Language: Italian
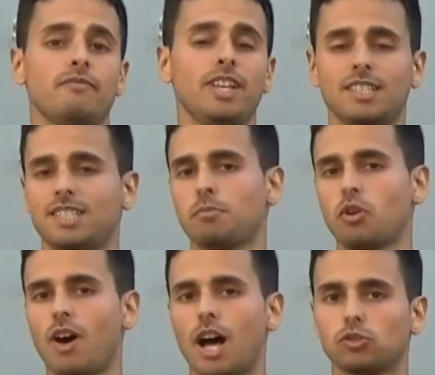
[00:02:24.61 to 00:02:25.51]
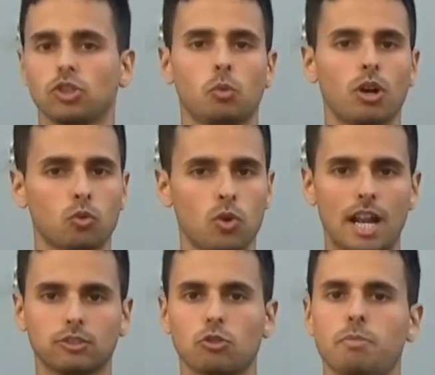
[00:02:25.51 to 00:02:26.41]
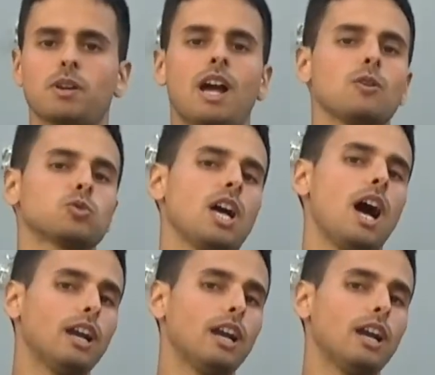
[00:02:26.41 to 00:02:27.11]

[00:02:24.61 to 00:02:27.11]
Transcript: venisse provato da qualcun altro per causa